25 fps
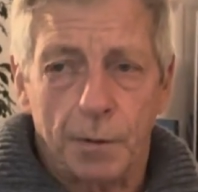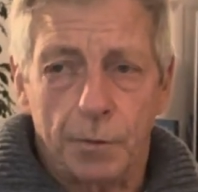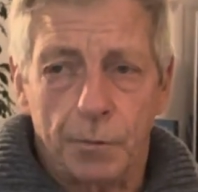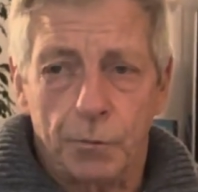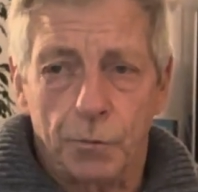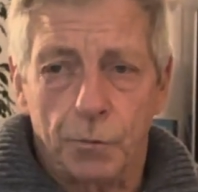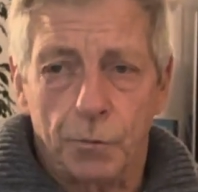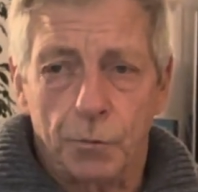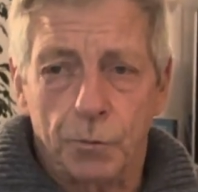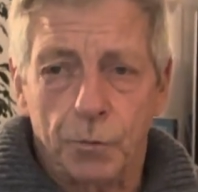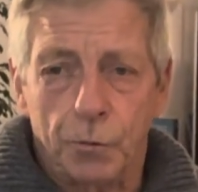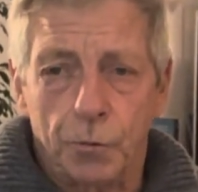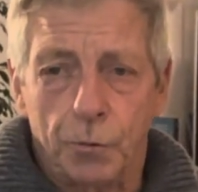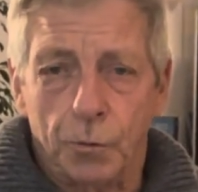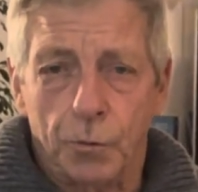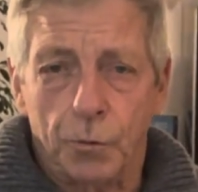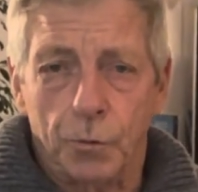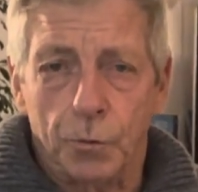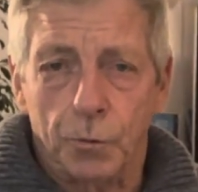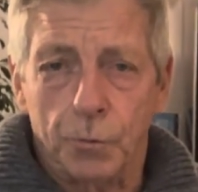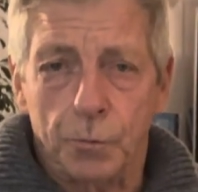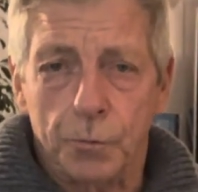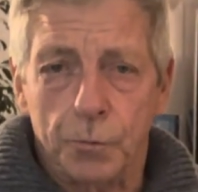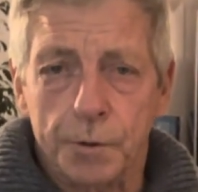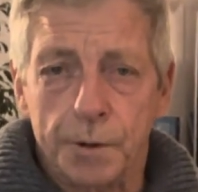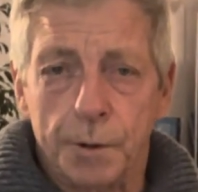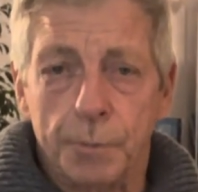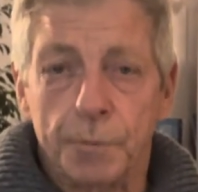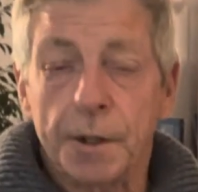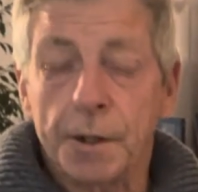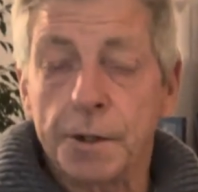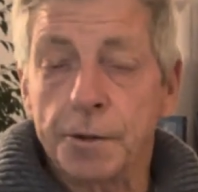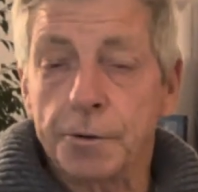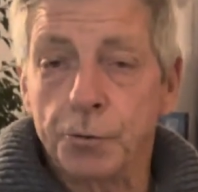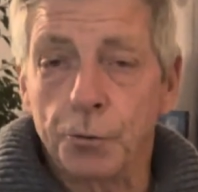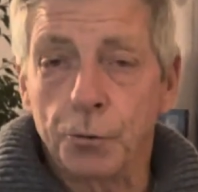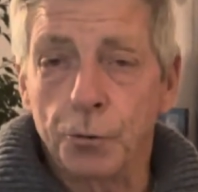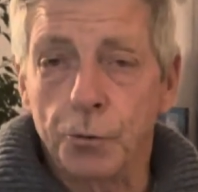Donc euh, nous sommes
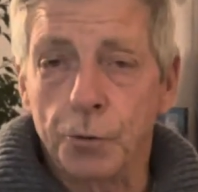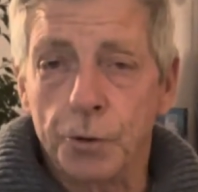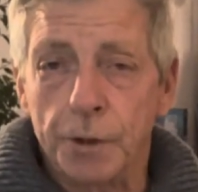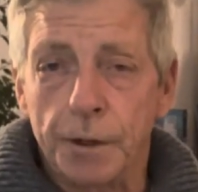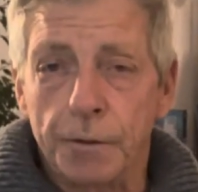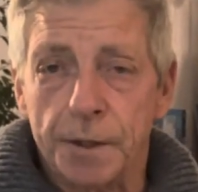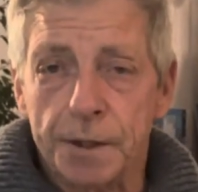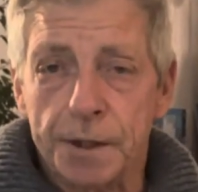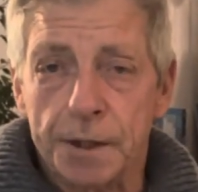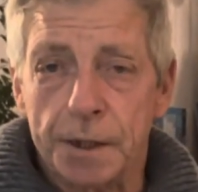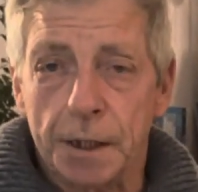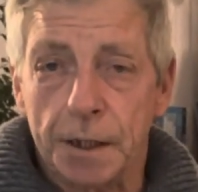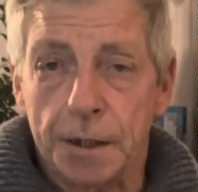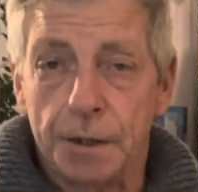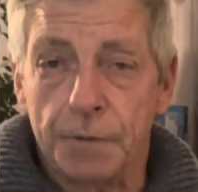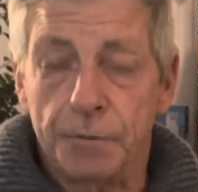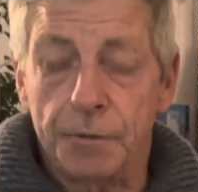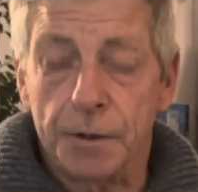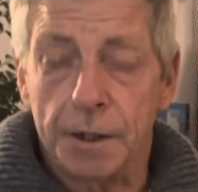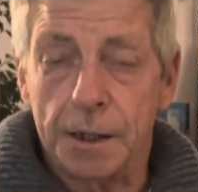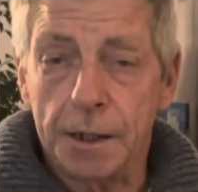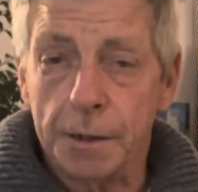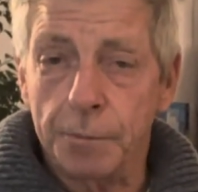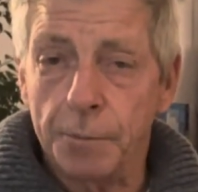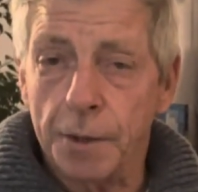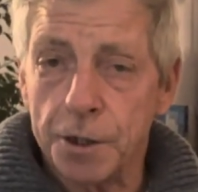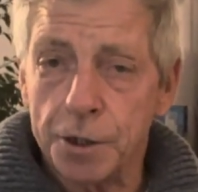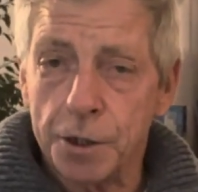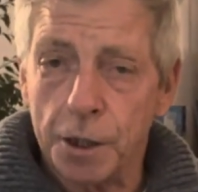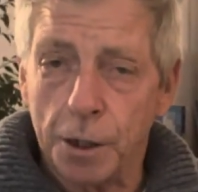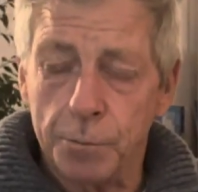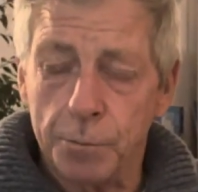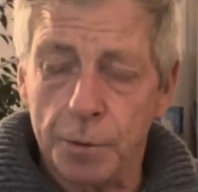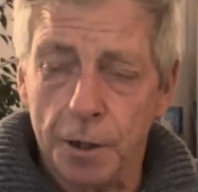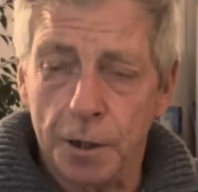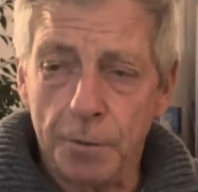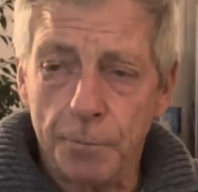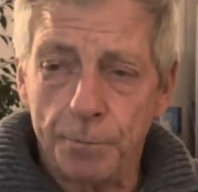très heureux d'avoir cette activité qui marche très
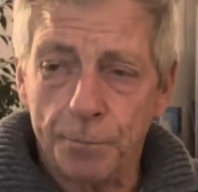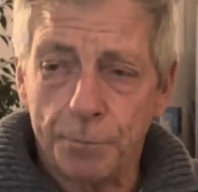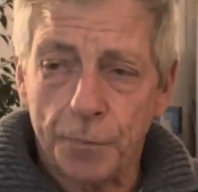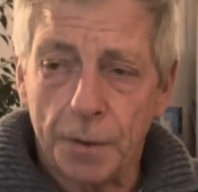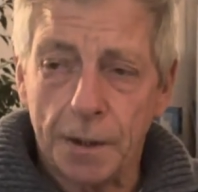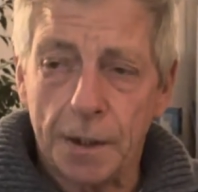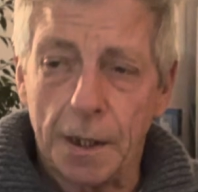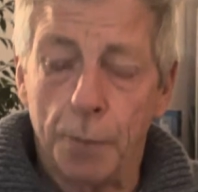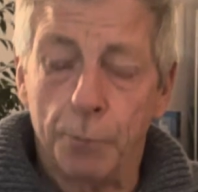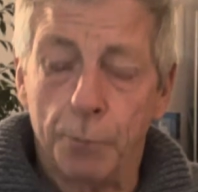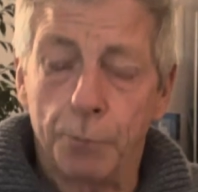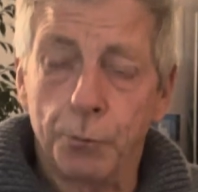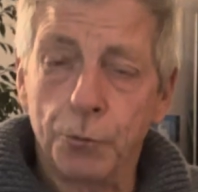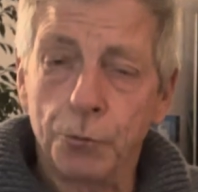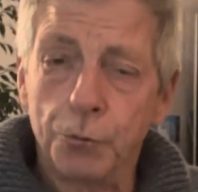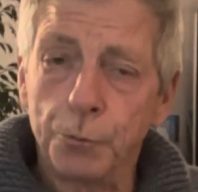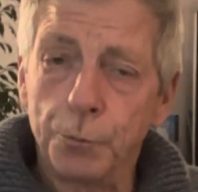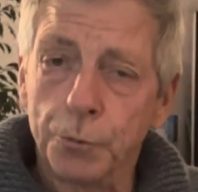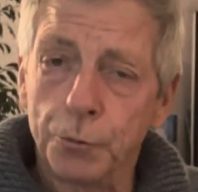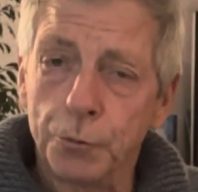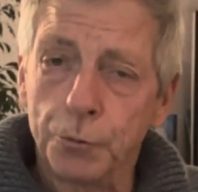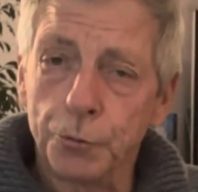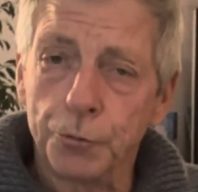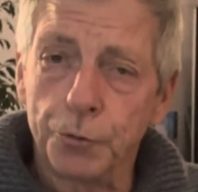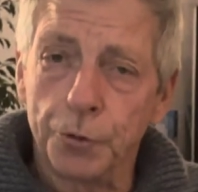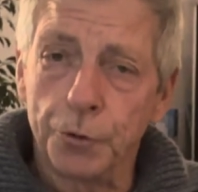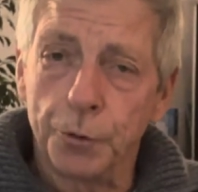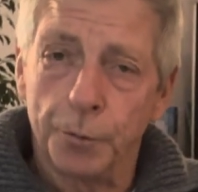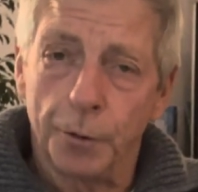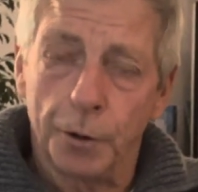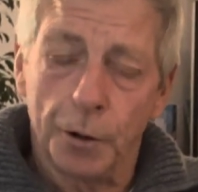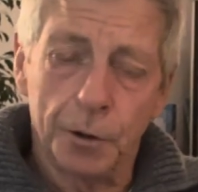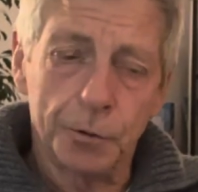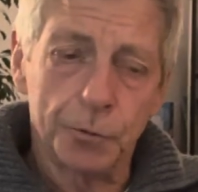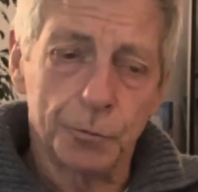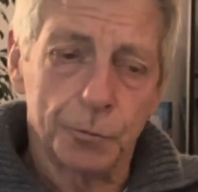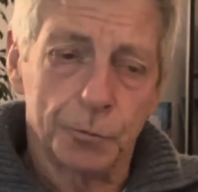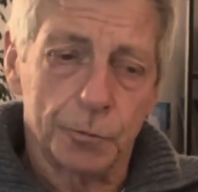bien. Il y a beaucoup beaucoup de
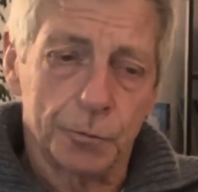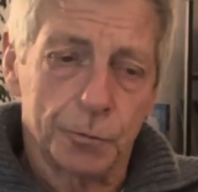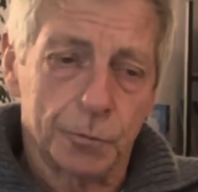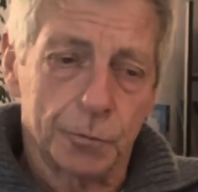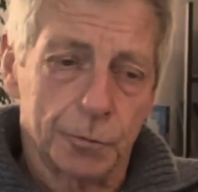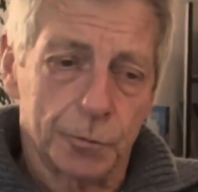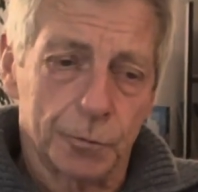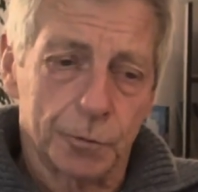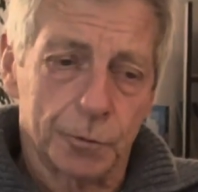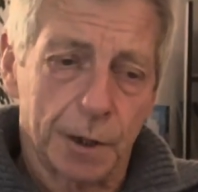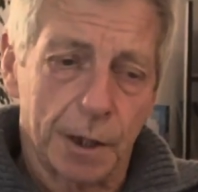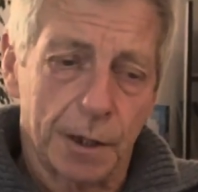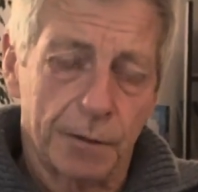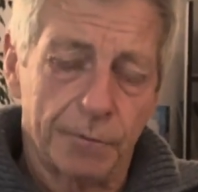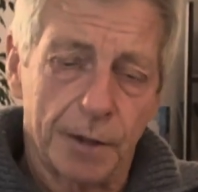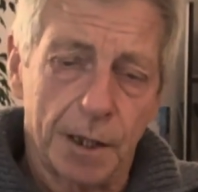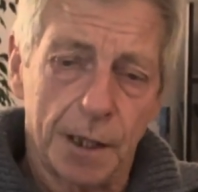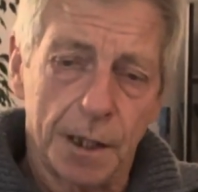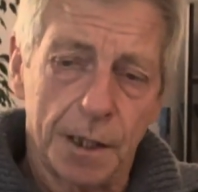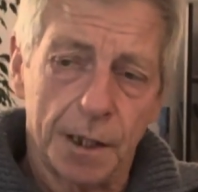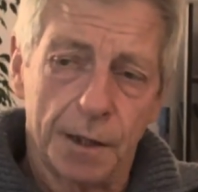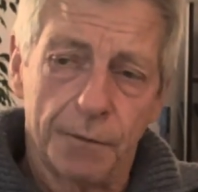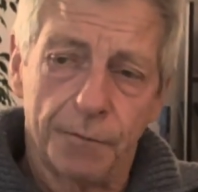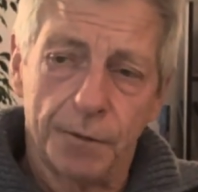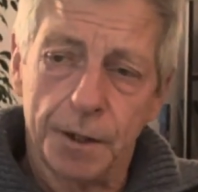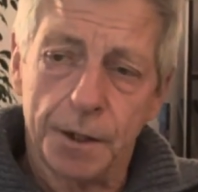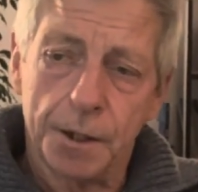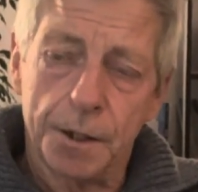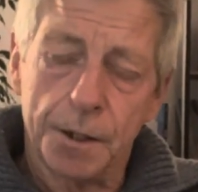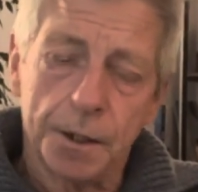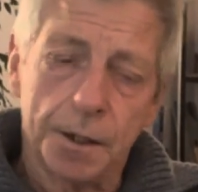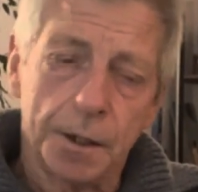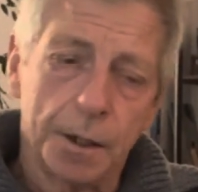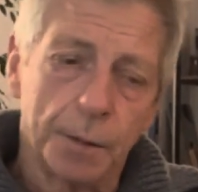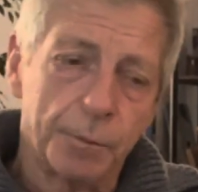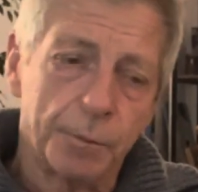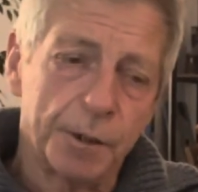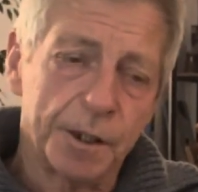demandes. On, travaille avec des
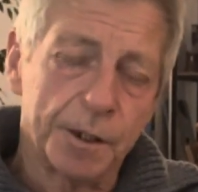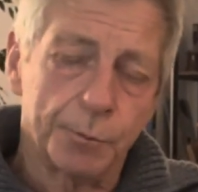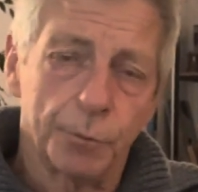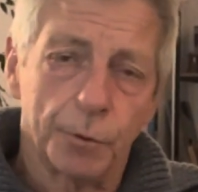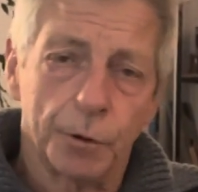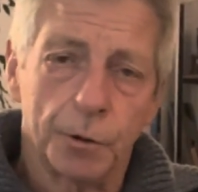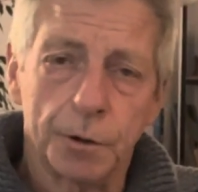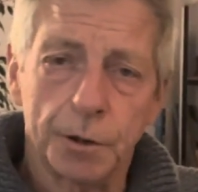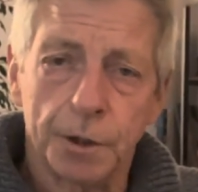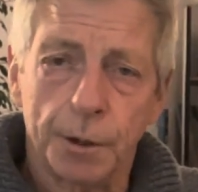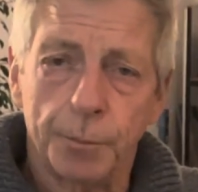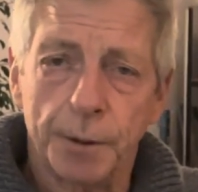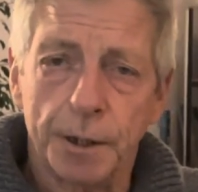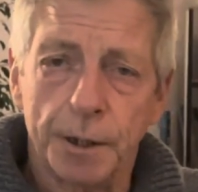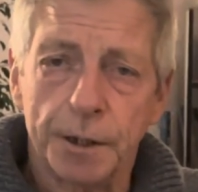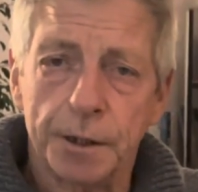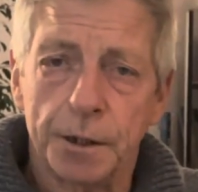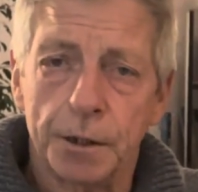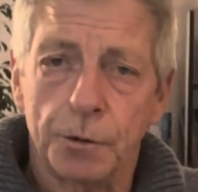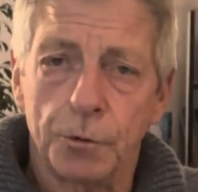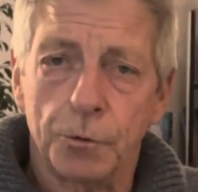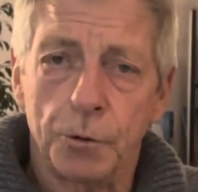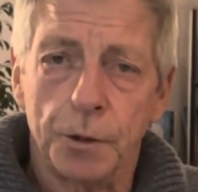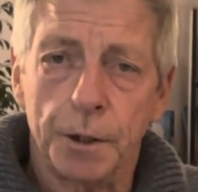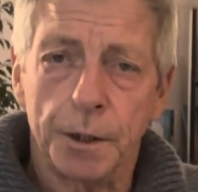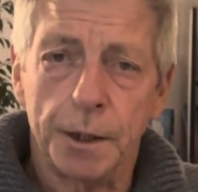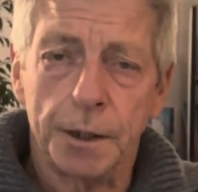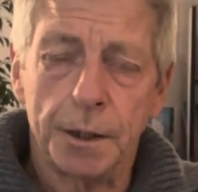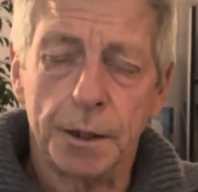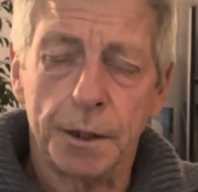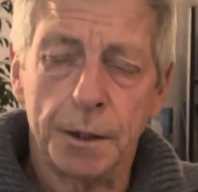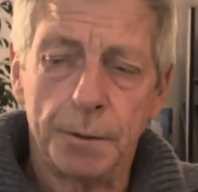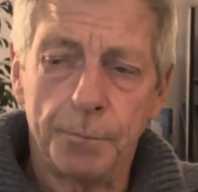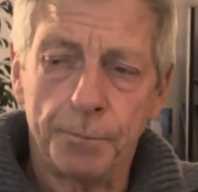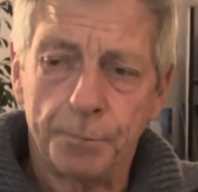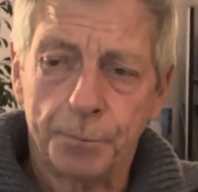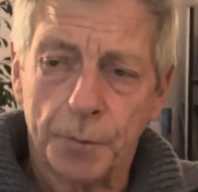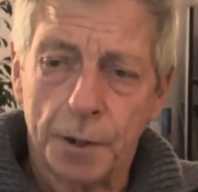établissements, des particuliers,